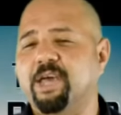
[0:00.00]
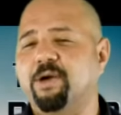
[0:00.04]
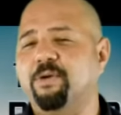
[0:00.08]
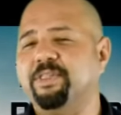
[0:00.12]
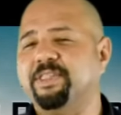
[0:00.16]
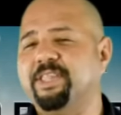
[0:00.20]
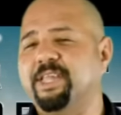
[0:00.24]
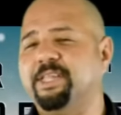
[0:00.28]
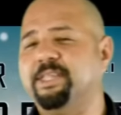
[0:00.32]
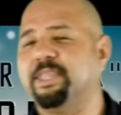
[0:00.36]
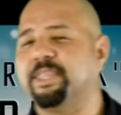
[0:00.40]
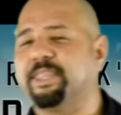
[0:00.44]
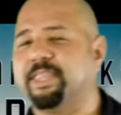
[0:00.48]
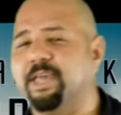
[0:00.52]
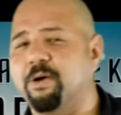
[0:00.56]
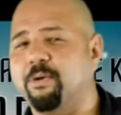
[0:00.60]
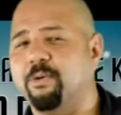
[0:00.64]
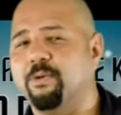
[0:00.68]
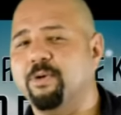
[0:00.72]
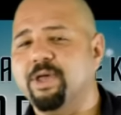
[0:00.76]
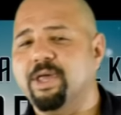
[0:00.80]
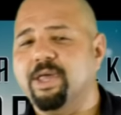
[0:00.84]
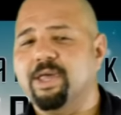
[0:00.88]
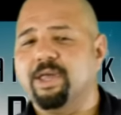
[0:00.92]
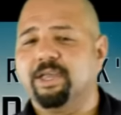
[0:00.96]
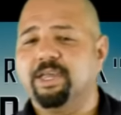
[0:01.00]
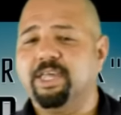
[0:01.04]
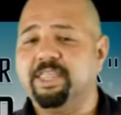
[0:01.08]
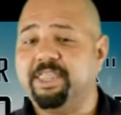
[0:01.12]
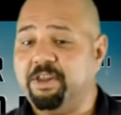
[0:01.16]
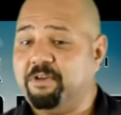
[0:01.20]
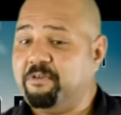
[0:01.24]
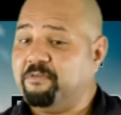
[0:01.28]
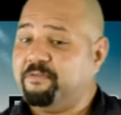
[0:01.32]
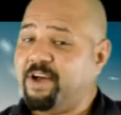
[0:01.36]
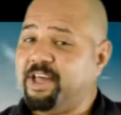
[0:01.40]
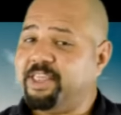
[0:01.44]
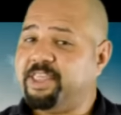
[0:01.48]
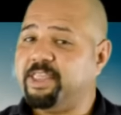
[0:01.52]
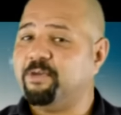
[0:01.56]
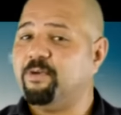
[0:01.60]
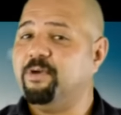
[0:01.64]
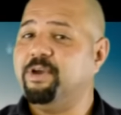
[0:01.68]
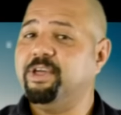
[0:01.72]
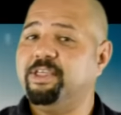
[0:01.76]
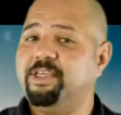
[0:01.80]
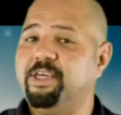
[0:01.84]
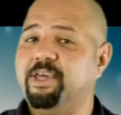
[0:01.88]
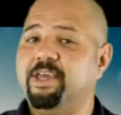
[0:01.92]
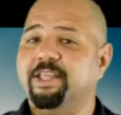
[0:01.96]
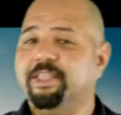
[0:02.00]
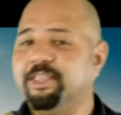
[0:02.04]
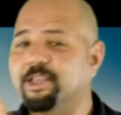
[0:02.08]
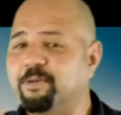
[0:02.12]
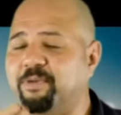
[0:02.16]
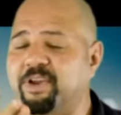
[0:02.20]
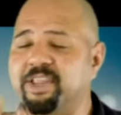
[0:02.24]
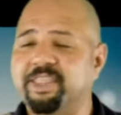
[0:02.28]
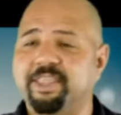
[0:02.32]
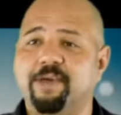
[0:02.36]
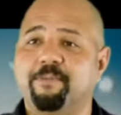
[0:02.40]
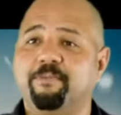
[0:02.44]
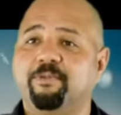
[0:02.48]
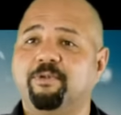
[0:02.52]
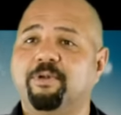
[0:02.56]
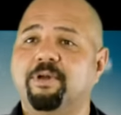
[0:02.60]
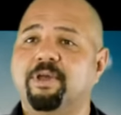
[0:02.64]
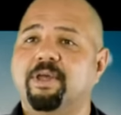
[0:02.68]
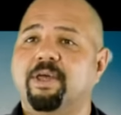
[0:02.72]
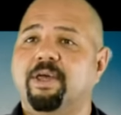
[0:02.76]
erros de edição que serão fáceis de corrigir. Então, por exemplo,